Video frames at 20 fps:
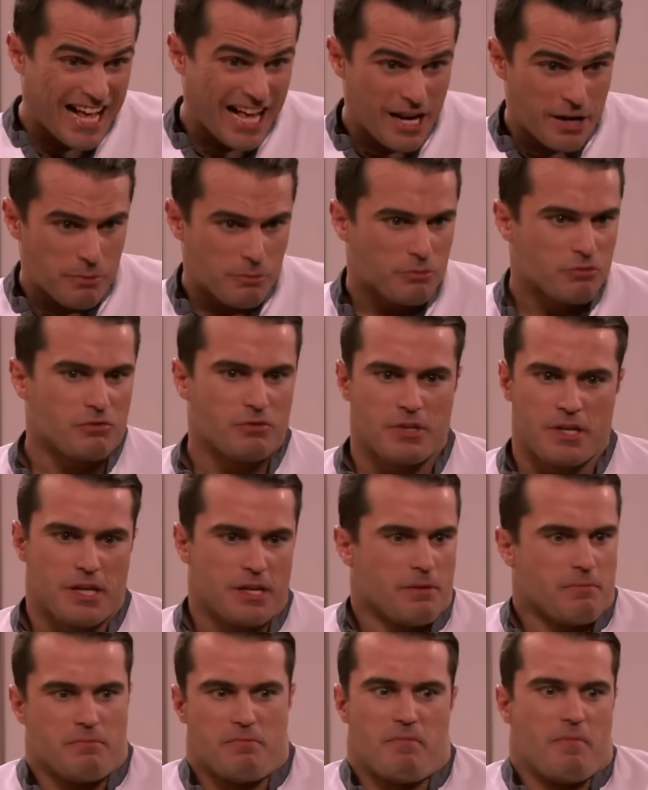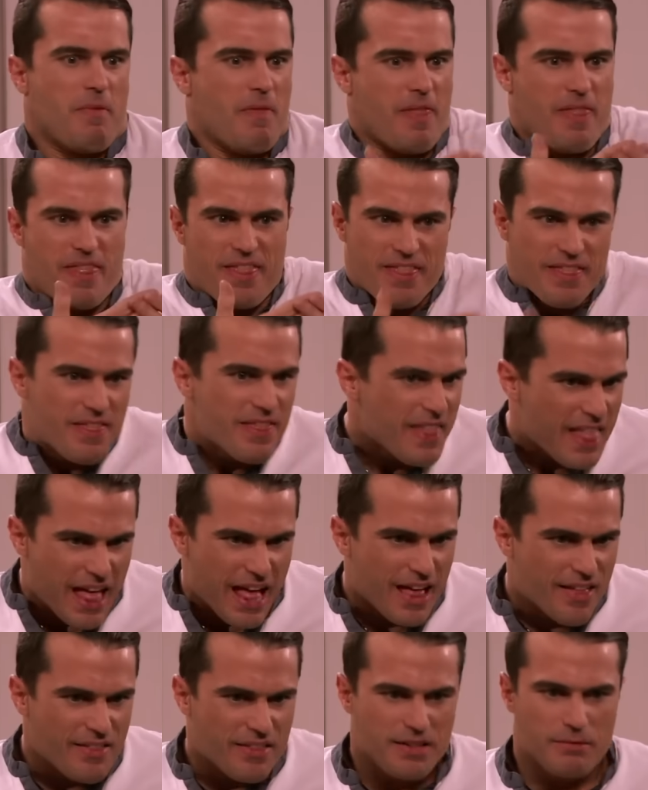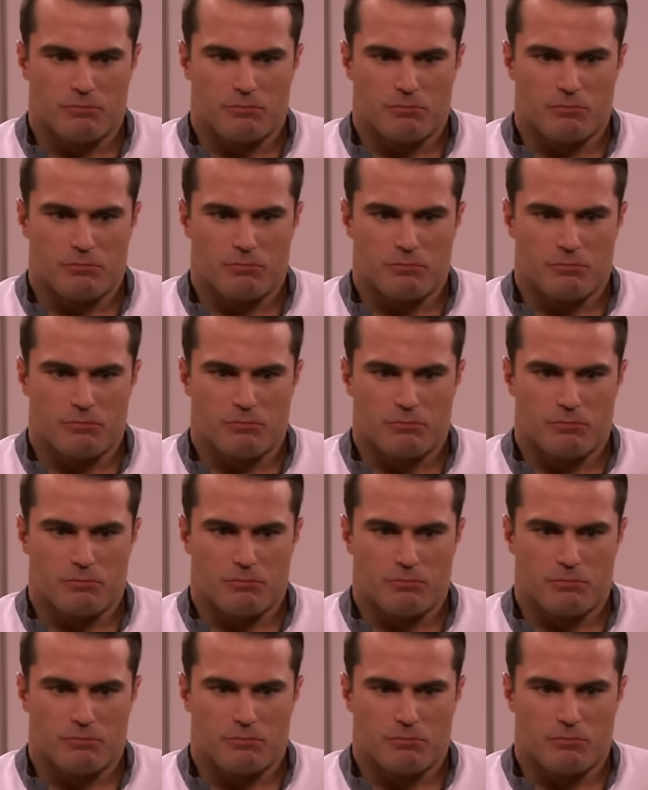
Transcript: y creo que nadie hemos sabido